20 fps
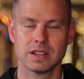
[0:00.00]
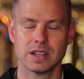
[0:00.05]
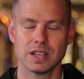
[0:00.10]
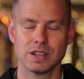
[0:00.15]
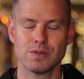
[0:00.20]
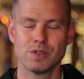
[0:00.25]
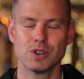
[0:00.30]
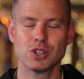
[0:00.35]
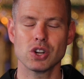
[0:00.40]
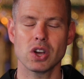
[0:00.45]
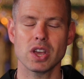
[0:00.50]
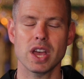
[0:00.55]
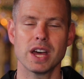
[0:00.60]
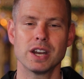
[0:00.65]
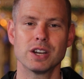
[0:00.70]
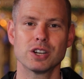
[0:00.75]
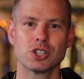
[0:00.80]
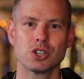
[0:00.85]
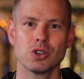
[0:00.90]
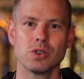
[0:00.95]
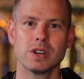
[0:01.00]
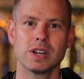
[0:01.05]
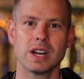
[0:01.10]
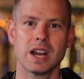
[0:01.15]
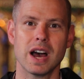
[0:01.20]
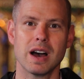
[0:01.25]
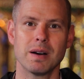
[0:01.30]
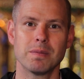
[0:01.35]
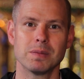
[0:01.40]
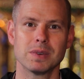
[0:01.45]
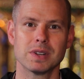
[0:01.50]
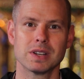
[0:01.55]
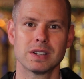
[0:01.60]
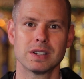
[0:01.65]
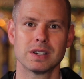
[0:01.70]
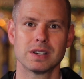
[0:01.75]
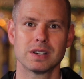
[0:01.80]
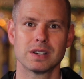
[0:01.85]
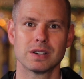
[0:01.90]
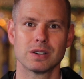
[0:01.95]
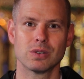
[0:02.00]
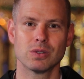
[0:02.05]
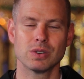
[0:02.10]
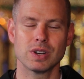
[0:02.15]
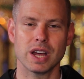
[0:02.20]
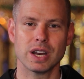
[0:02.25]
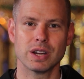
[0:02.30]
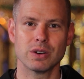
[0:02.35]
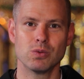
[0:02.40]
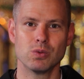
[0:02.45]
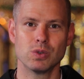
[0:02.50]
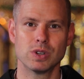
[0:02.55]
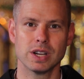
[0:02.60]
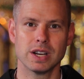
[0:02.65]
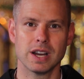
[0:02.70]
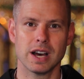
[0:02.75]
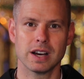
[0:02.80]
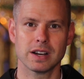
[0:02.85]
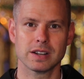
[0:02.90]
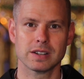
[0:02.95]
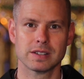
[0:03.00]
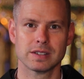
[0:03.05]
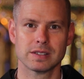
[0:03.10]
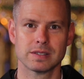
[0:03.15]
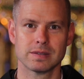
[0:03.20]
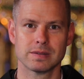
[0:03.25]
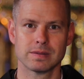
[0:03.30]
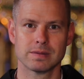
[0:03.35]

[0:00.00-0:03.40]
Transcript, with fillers: Ich wünsche euch einen schönen Abend und eine gute Nacht.